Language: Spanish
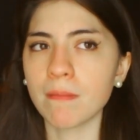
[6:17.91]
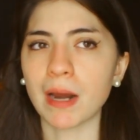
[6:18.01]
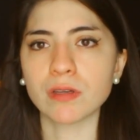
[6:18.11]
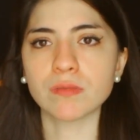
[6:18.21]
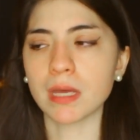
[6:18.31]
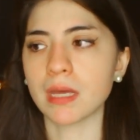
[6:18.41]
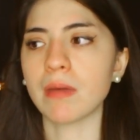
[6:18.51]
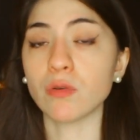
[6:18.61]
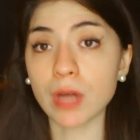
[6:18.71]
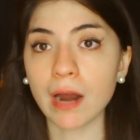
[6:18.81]
varios me,
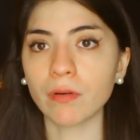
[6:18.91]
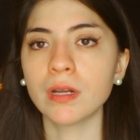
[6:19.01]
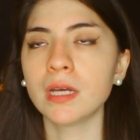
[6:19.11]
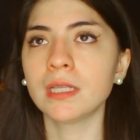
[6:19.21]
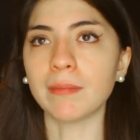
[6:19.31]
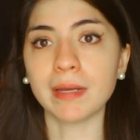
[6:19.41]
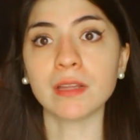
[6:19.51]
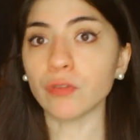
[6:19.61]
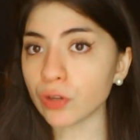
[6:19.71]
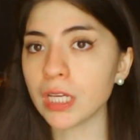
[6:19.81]
ayudaron también a
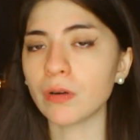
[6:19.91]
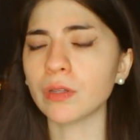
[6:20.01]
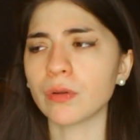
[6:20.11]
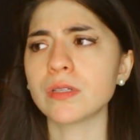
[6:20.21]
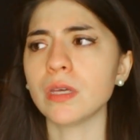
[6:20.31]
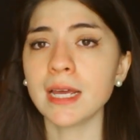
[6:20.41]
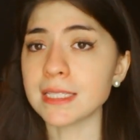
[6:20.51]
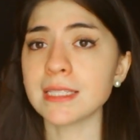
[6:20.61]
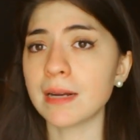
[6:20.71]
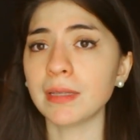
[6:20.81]
difundirlo y todo eso. Y,
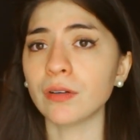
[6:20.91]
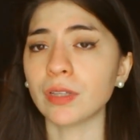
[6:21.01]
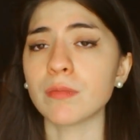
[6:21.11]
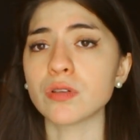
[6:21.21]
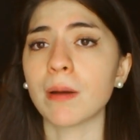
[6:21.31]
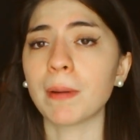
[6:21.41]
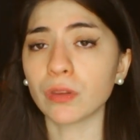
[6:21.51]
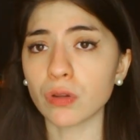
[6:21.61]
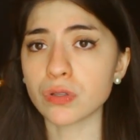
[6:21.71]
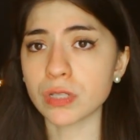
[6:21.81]
sinceramente encontramos hogar para
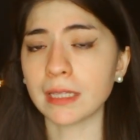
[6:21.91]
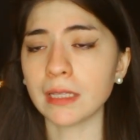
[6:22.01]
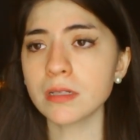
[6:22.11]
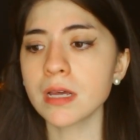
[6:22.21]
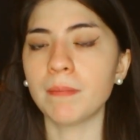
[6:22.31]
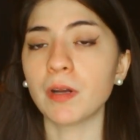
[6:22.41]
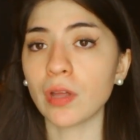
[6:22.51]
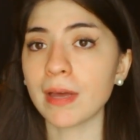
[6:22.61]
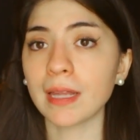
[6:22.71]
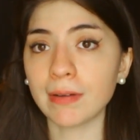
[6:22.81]
todos los gatitos. Pero
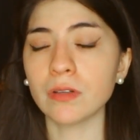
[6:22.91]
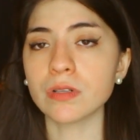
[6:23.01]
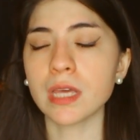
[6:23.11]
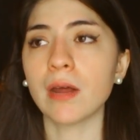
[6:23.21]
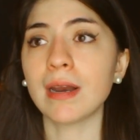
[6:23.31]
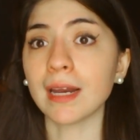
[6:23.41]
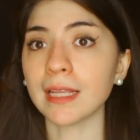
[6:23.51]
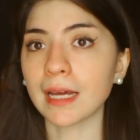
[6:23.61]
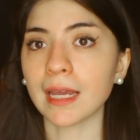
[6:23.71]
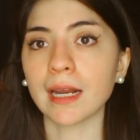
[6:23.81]
todavía quedaban dos y era una
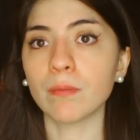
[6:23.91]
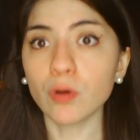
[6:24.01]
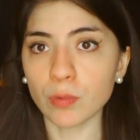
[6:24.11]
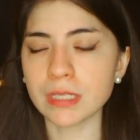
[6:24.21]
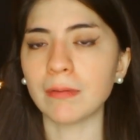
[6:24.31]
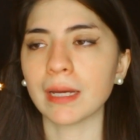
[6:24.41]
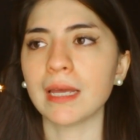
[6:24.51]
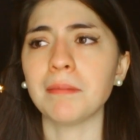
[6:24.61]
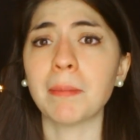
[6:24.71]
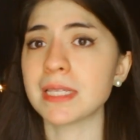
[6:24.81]
negrita que era muy, muy salvaje.
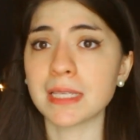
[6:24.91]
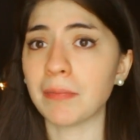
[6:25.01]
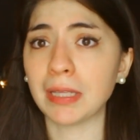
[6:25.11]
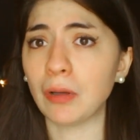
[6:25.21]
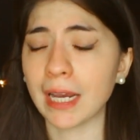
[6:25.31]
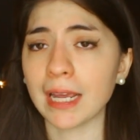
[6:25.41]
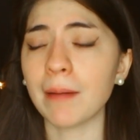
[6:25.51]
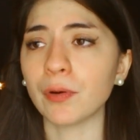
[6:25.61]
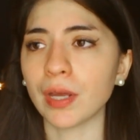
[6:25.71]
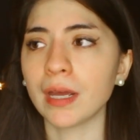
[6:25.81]
Y mamá sinceramente no la quería
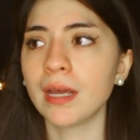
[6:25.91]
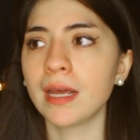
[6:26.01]
porque